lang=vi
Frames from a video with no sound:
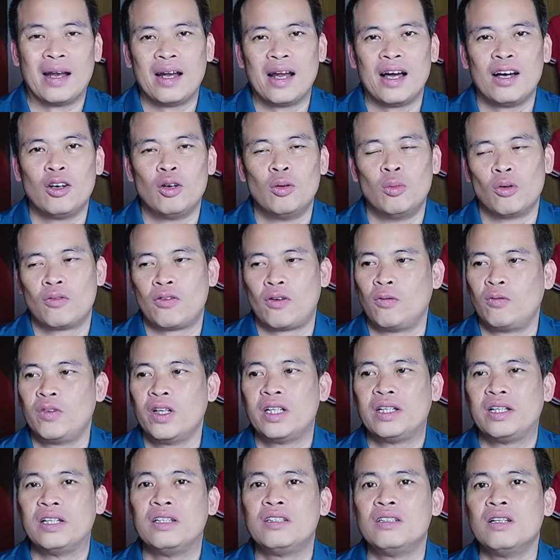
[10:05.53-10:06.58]
năng của một phóng
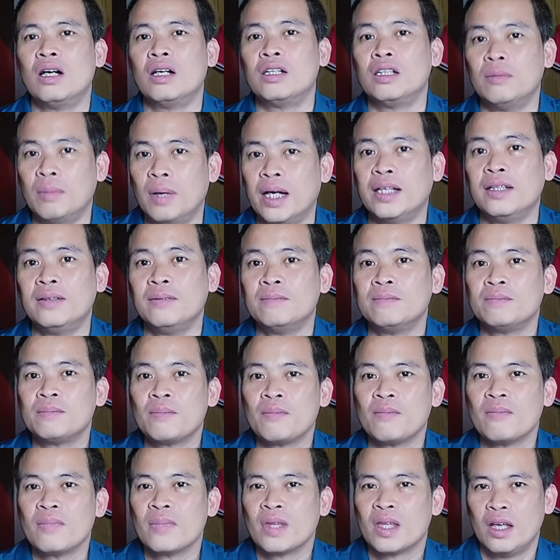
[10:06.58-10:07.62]
viên chiến trường như mình
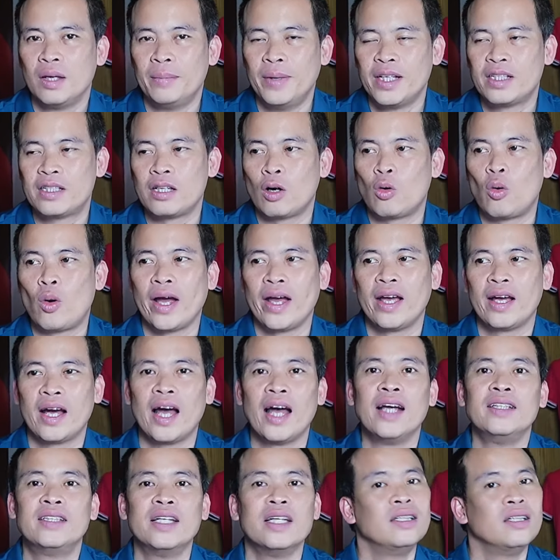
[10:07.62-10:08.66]
thì mình sẽ quay cái
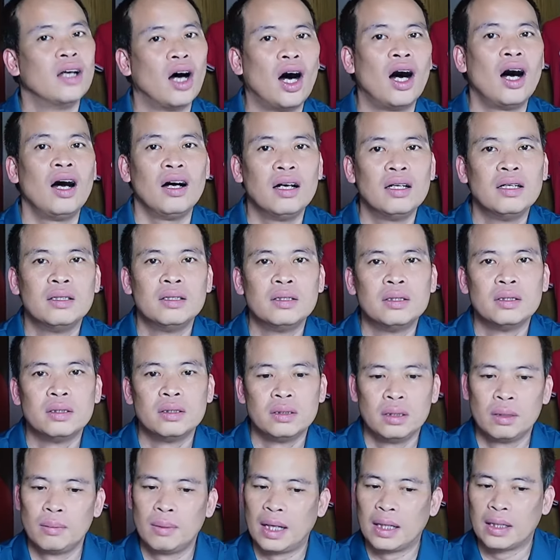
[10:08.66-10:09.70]
hành trình đó
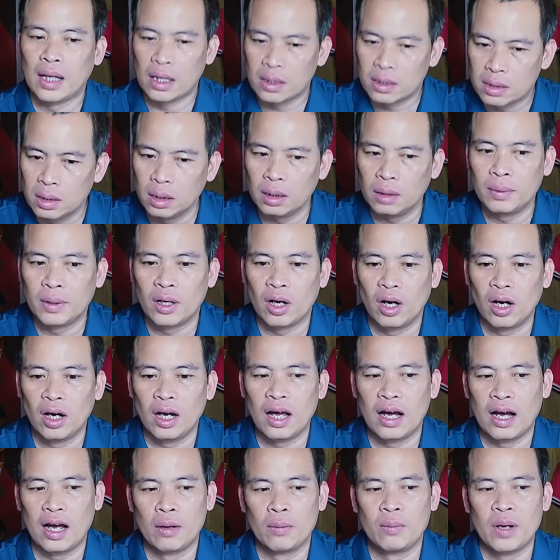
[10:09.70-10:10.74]
nhưng mà thật sự mà nói
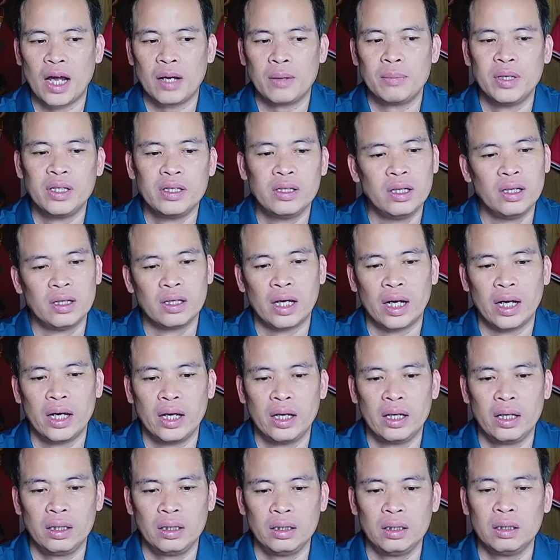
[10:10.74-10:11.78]
là ngày hôm nay mình nhìn
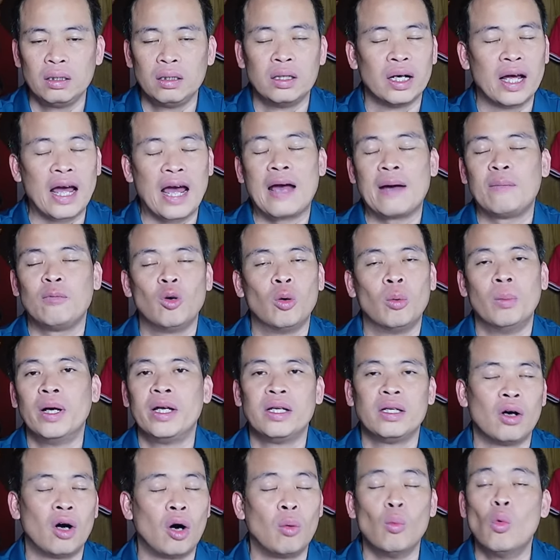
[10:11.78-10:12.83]
thấy những người em của
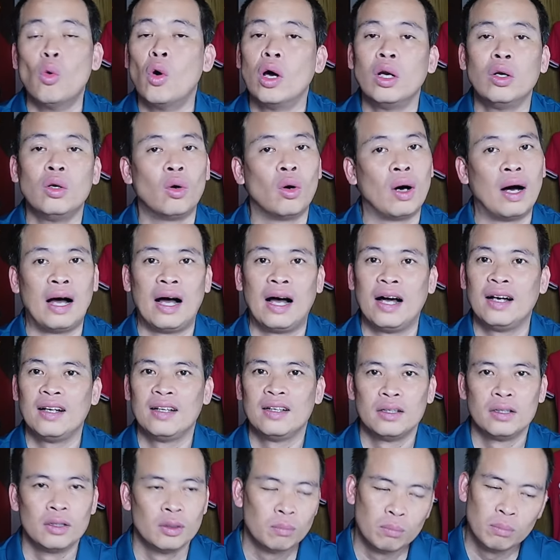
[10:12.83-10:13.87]
mình họ buồn quá
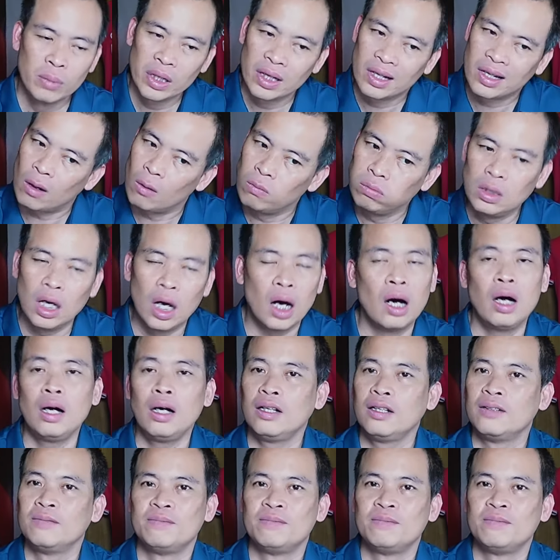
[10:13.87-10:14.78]
mình không nỡ